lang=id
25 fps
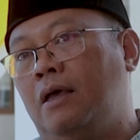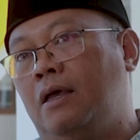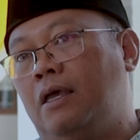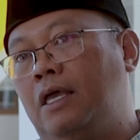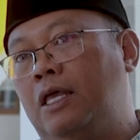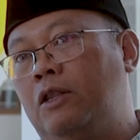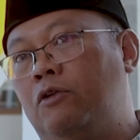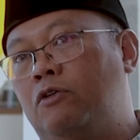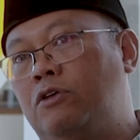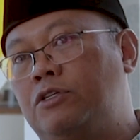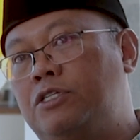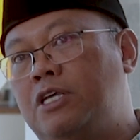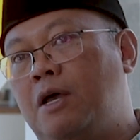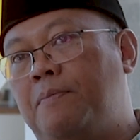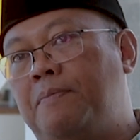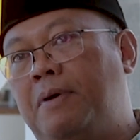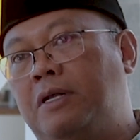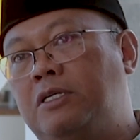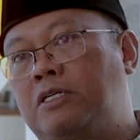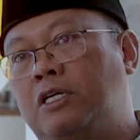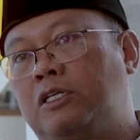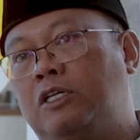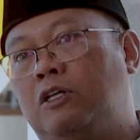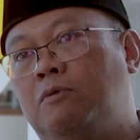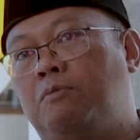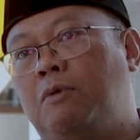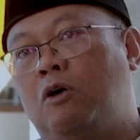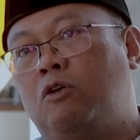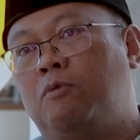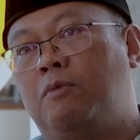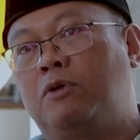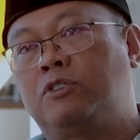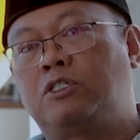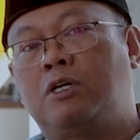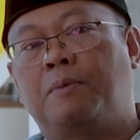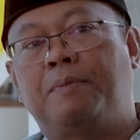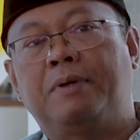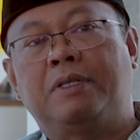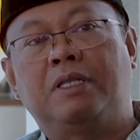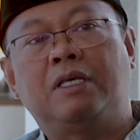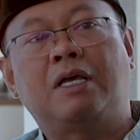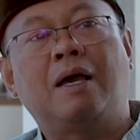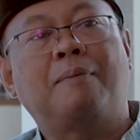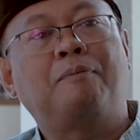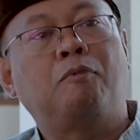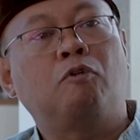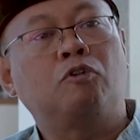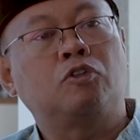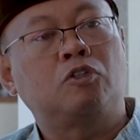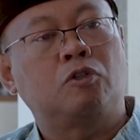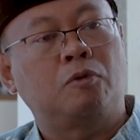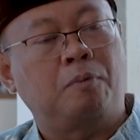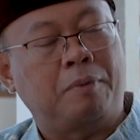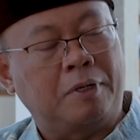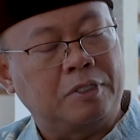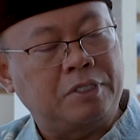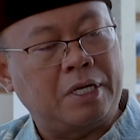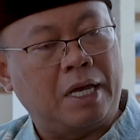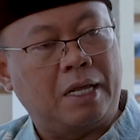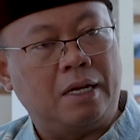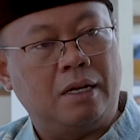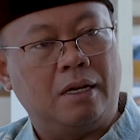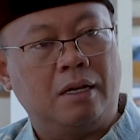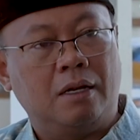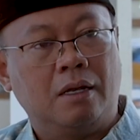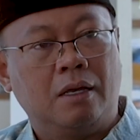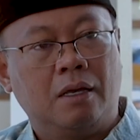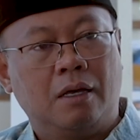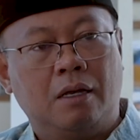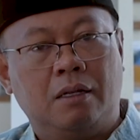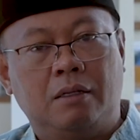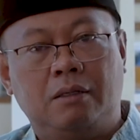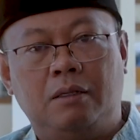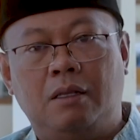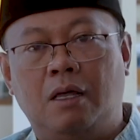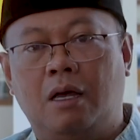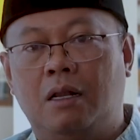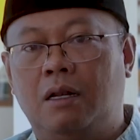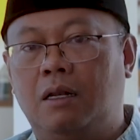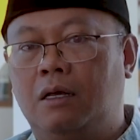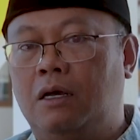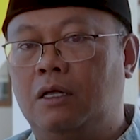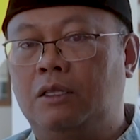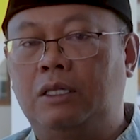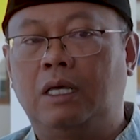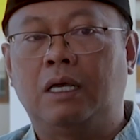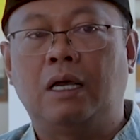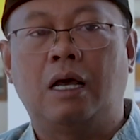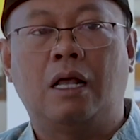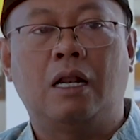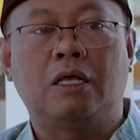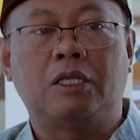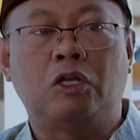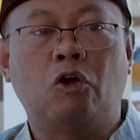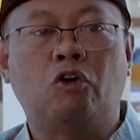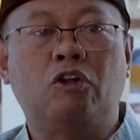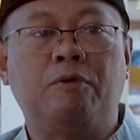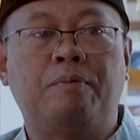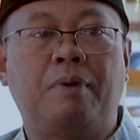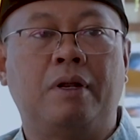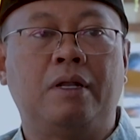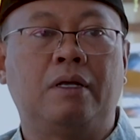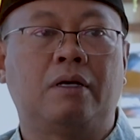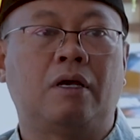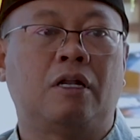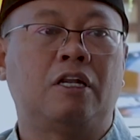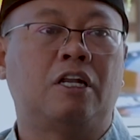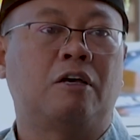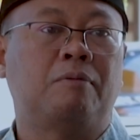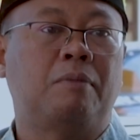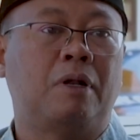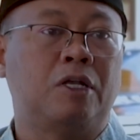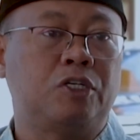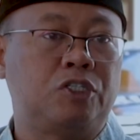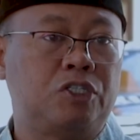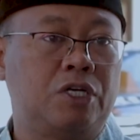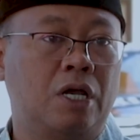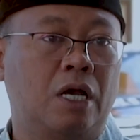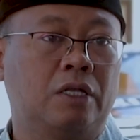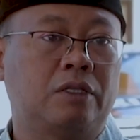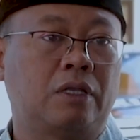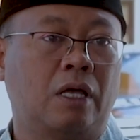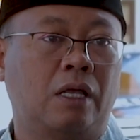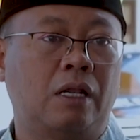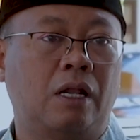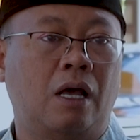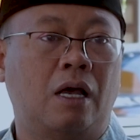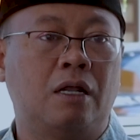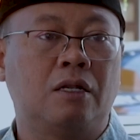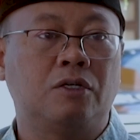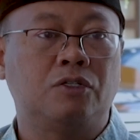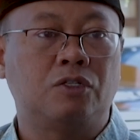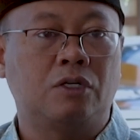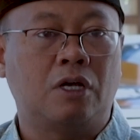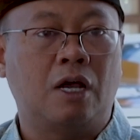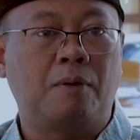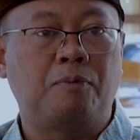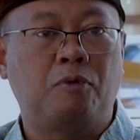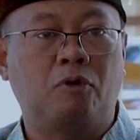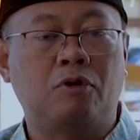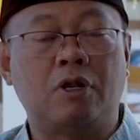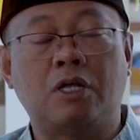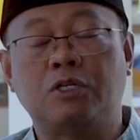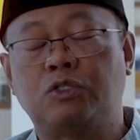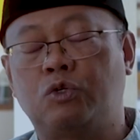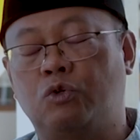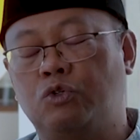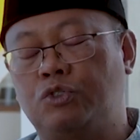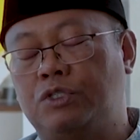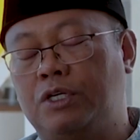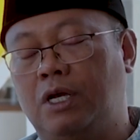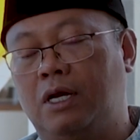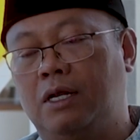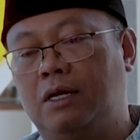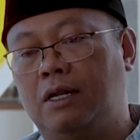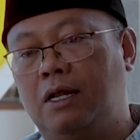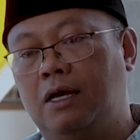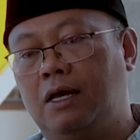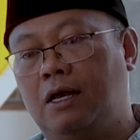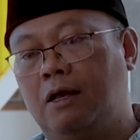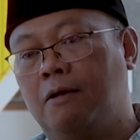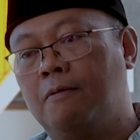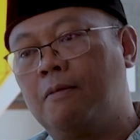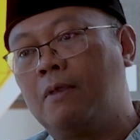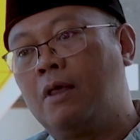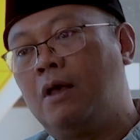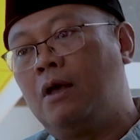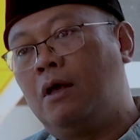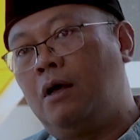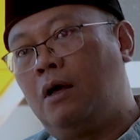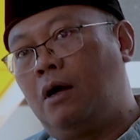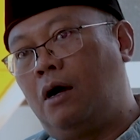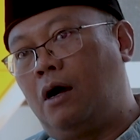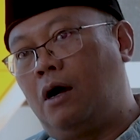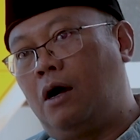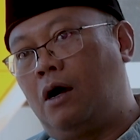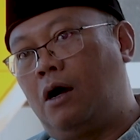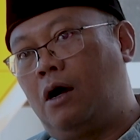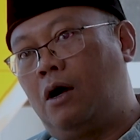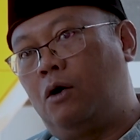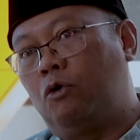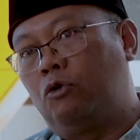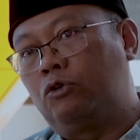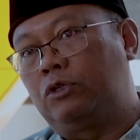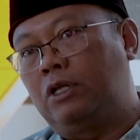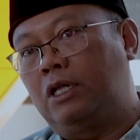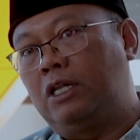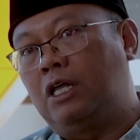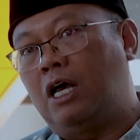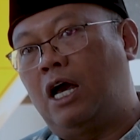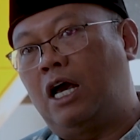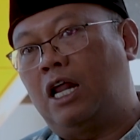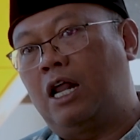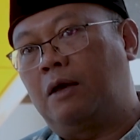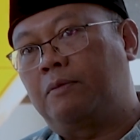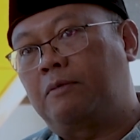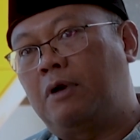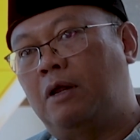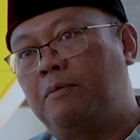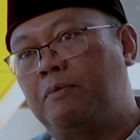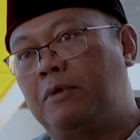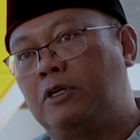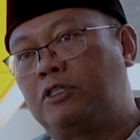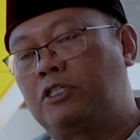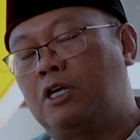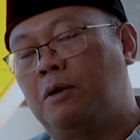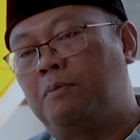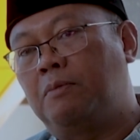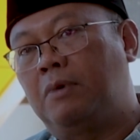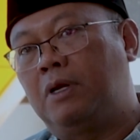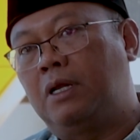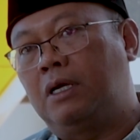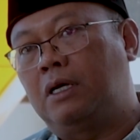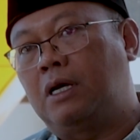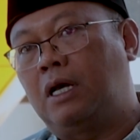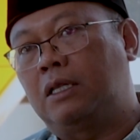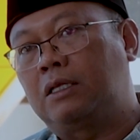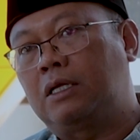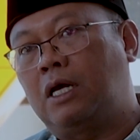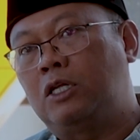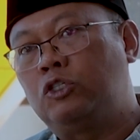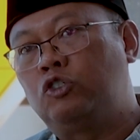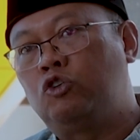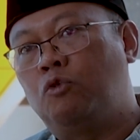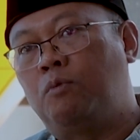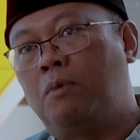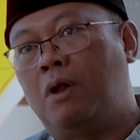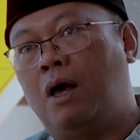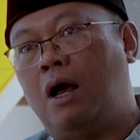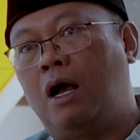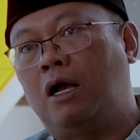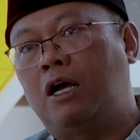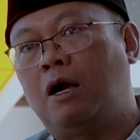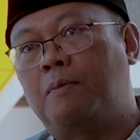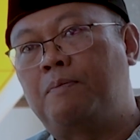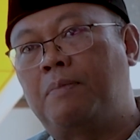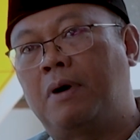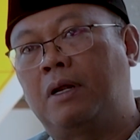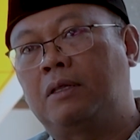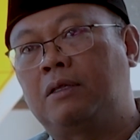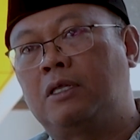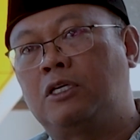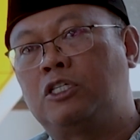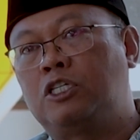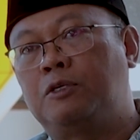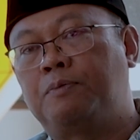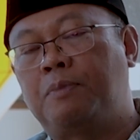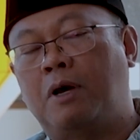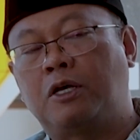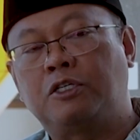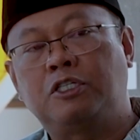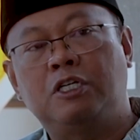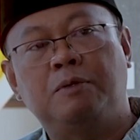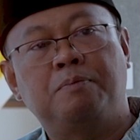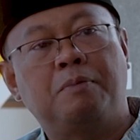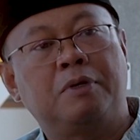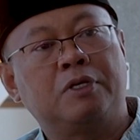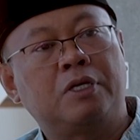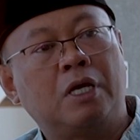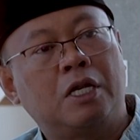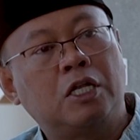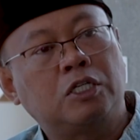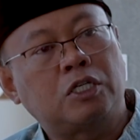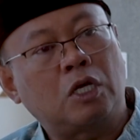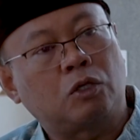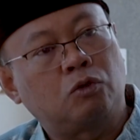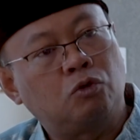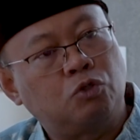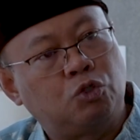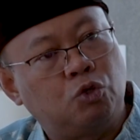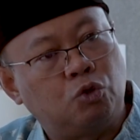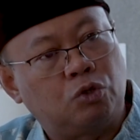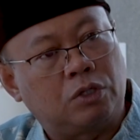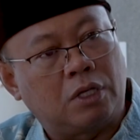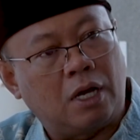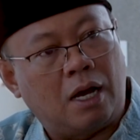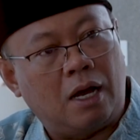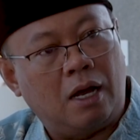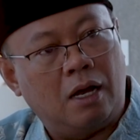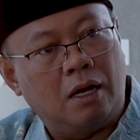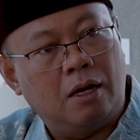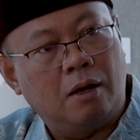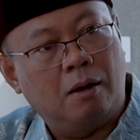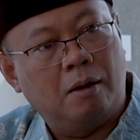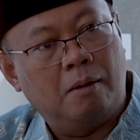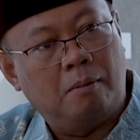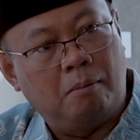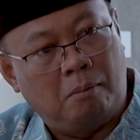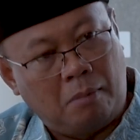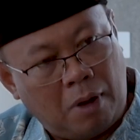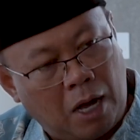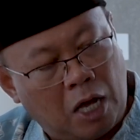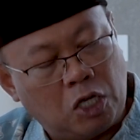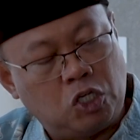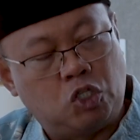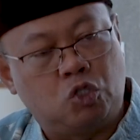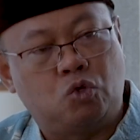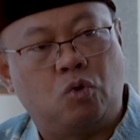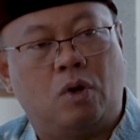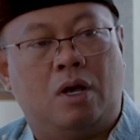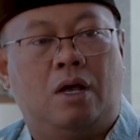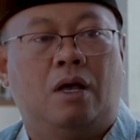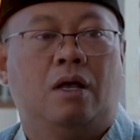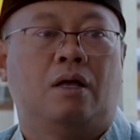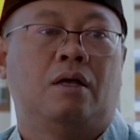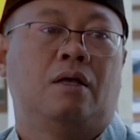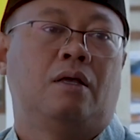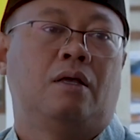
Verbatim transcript: Indonesia pada saat ini baru mencapai 31 persen dan ketinggalan jauh dibandingkan dengan Malaysia, Thailand, Singapura dan seterusnya. Nah, eh, UT diharapkan bisa meningkatkan jumlah angka partisipasi menjadi satu juta mahasiswa